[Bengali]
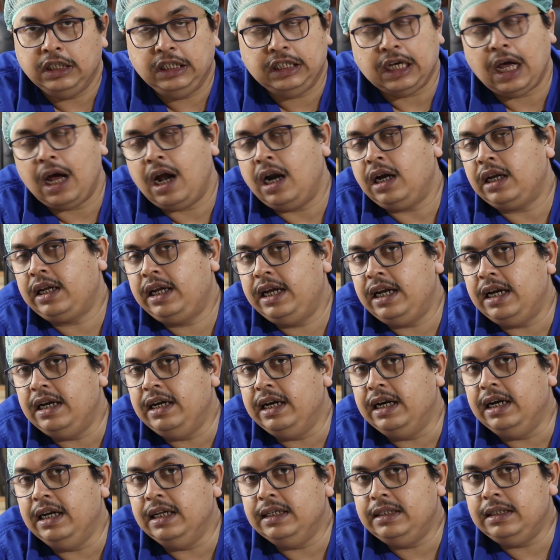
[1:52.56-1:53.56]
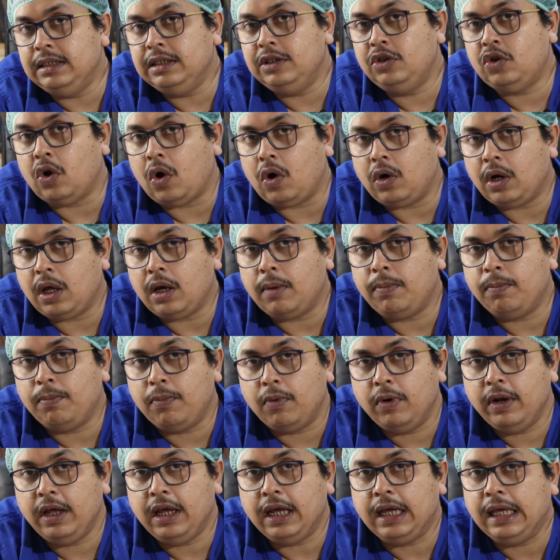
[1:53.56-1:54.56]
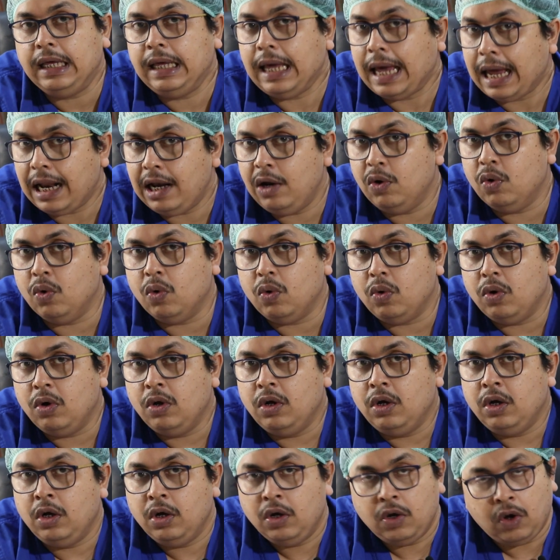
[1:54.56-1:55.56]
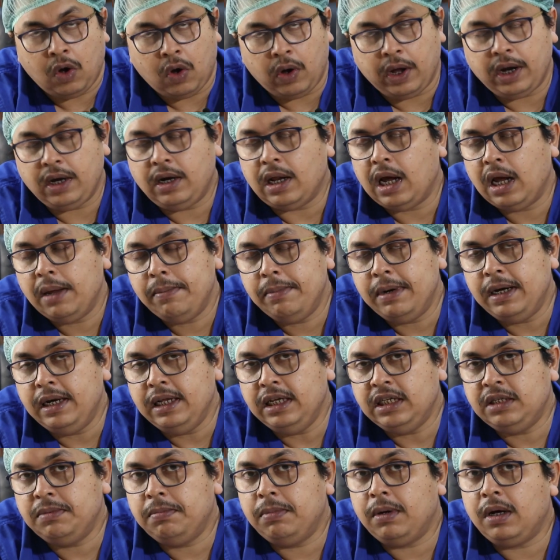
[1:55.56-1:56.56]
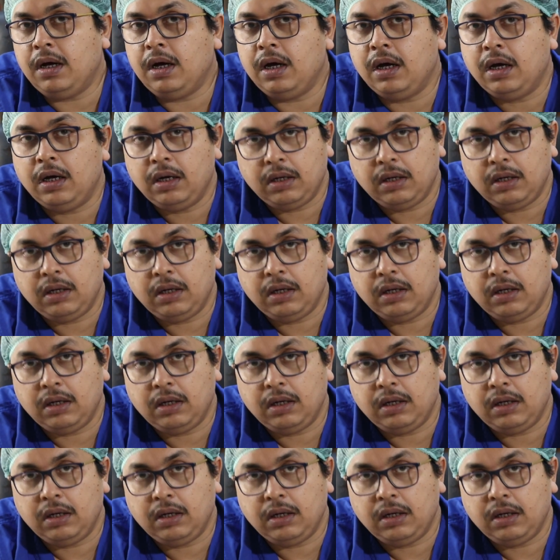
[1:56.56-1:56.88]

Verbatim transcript: যার কিডনি ডিজিজ ধরা পড়ে গেল হয় ডায়াবেটিস বা